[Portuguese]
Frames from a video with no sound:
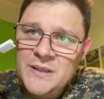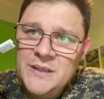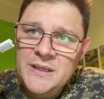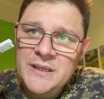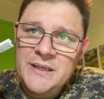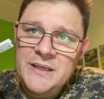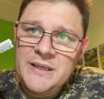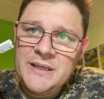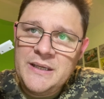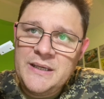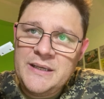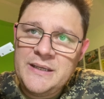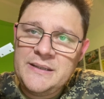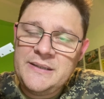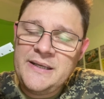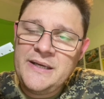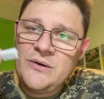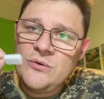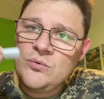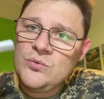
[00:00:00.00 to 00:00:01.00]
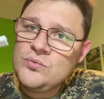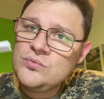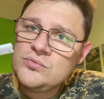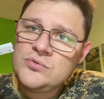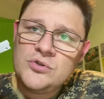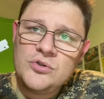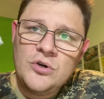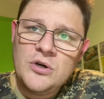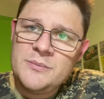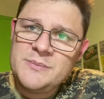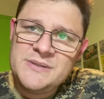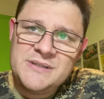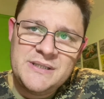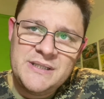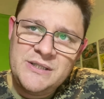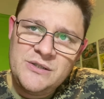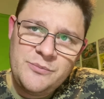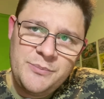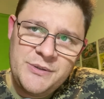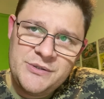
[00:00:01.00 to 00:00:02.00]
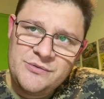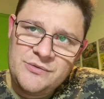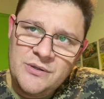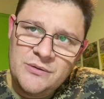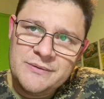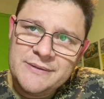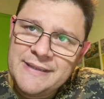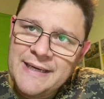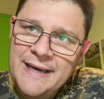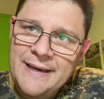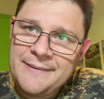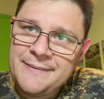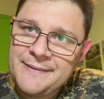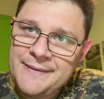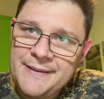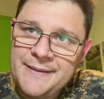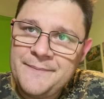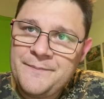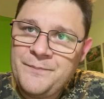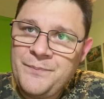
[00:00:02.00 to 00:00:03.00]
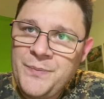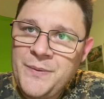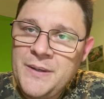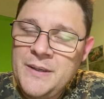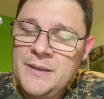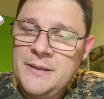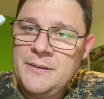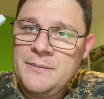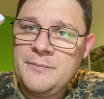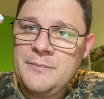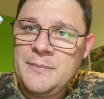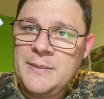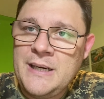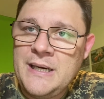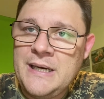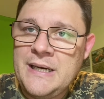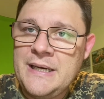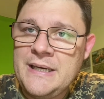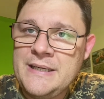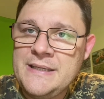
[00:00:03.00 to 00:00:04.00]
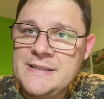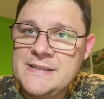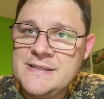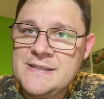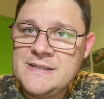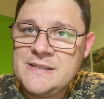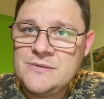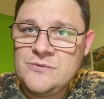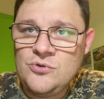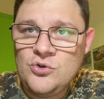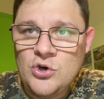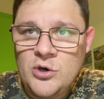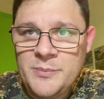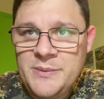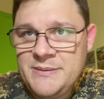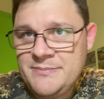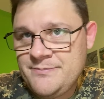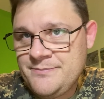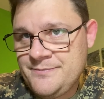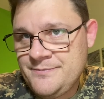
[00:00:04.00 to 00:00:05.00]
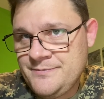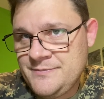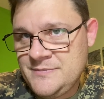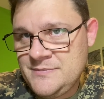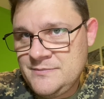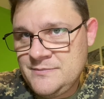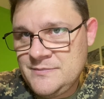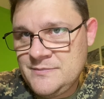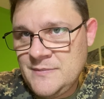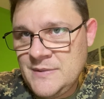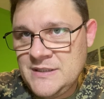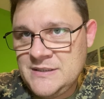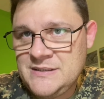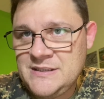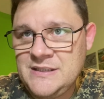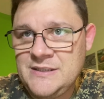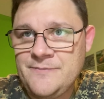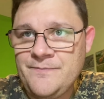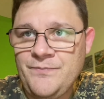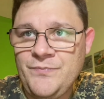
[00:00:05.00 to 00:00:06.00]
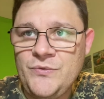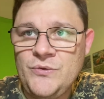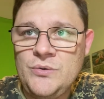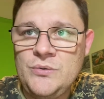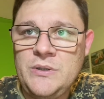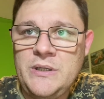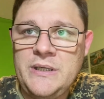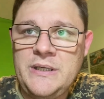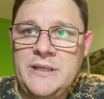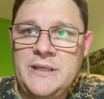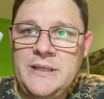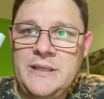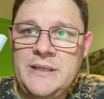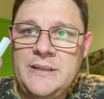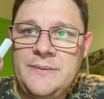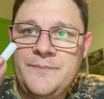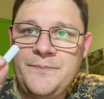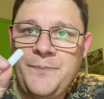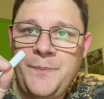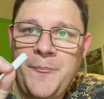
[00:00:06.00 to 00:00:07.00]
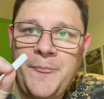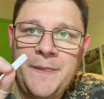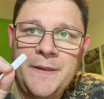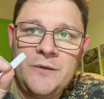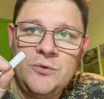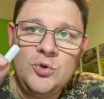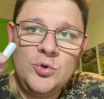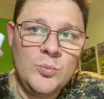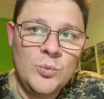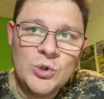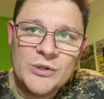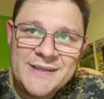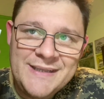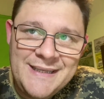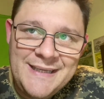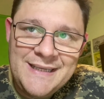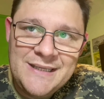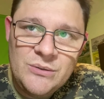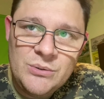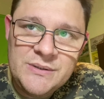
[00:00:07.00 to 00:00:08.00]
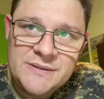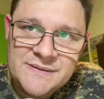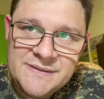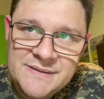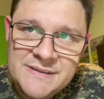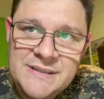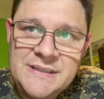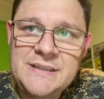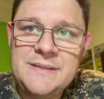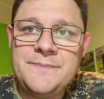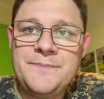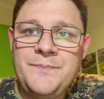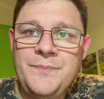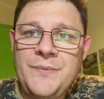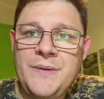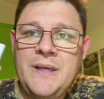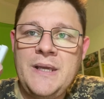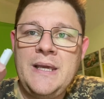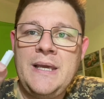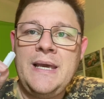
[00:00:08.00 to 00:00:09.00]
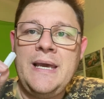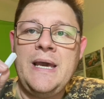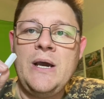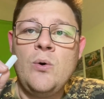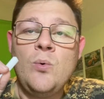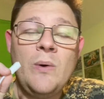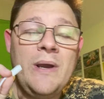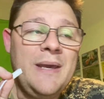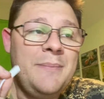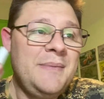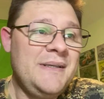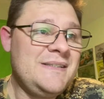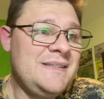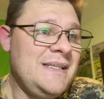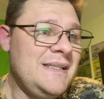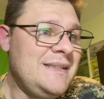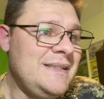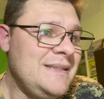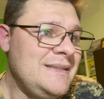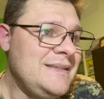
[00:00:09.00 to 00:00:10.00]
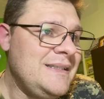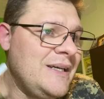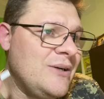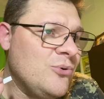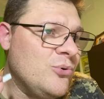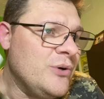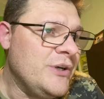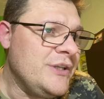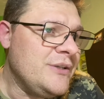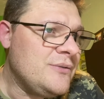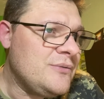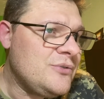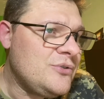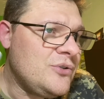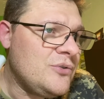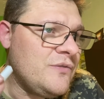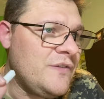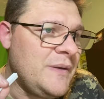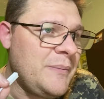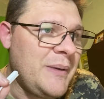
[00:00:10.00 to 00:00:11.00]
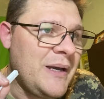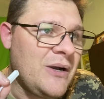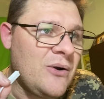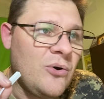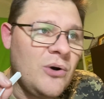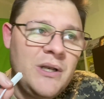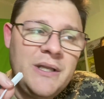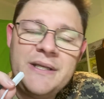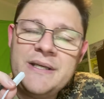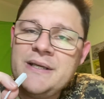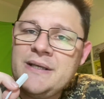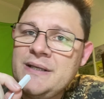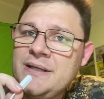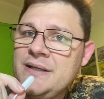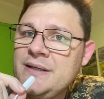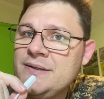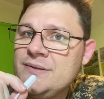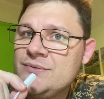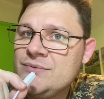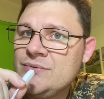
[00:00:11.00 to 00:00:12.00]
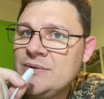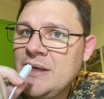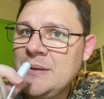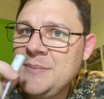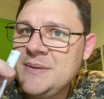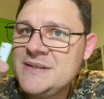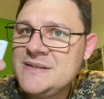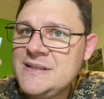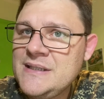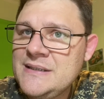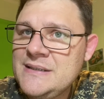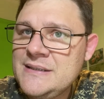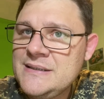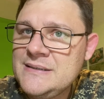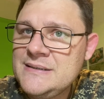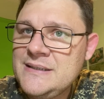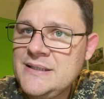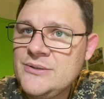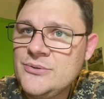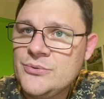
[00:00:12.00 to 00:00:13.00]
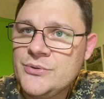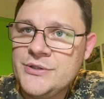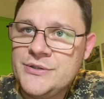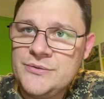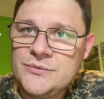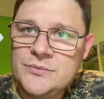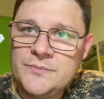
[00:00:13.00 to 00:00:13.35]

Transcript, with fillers: é, tem alguns nomes aí que o pessoal dá, né? Mas o nome, assim, é, do modelo em si é o MC38. Deixa eu ver minha colinha aqui, isso, MC38.